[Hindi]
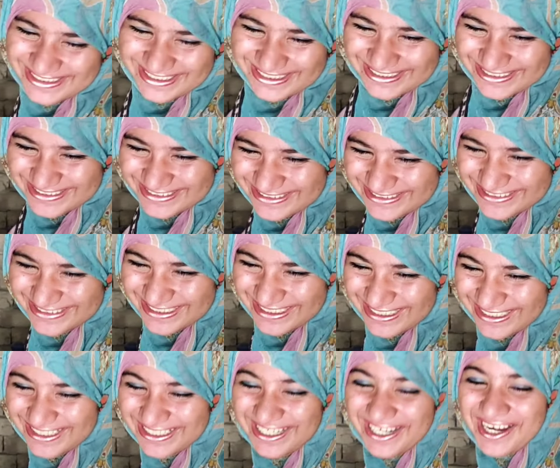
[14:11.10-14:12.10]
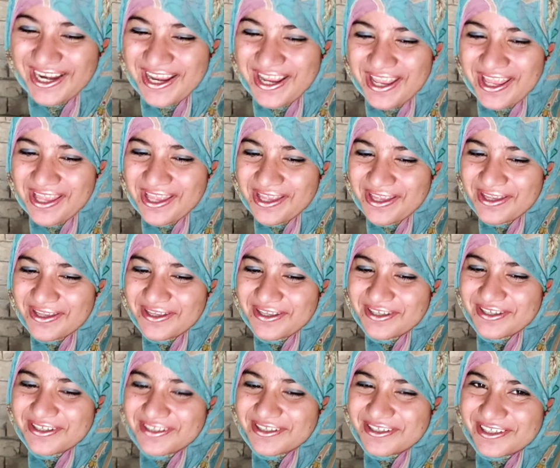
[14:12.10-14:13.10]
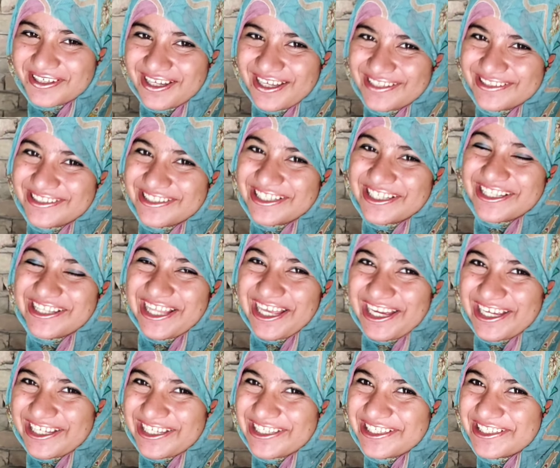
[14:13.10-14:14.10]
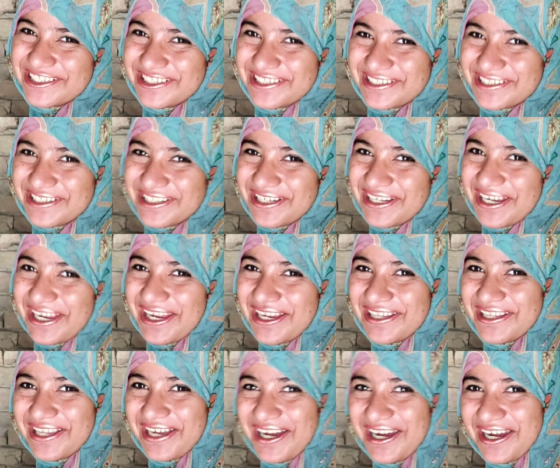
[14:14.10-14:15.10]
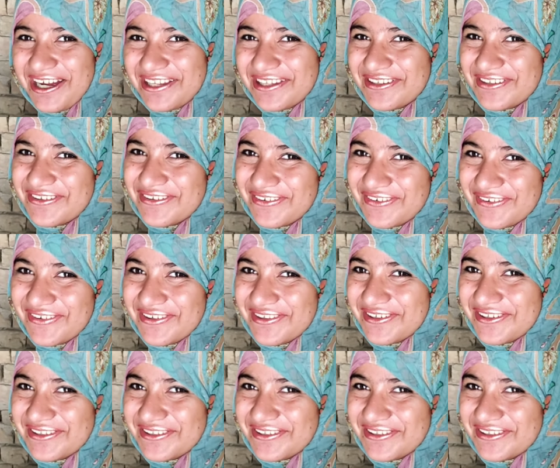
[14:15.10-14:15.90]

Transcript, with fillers: है ऐसे रुकिया गंदी लग रही है ला दो तो।